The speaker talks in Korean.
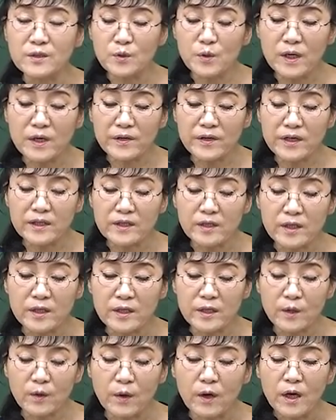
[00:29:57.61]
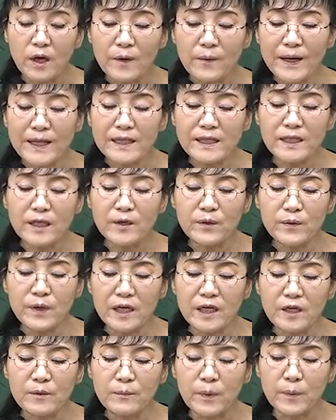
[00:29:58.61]
종합계획 들어야 되고 환경
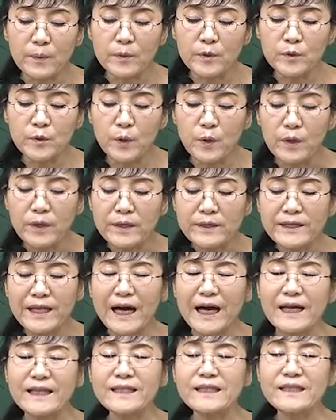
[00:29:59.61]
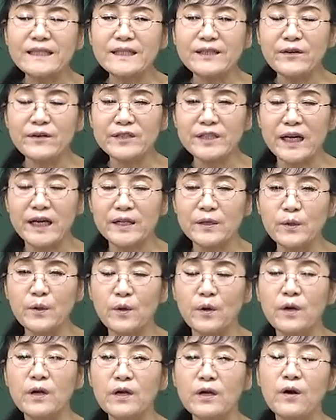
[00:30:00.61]
관련 법규도 다 듣는 것이 아니고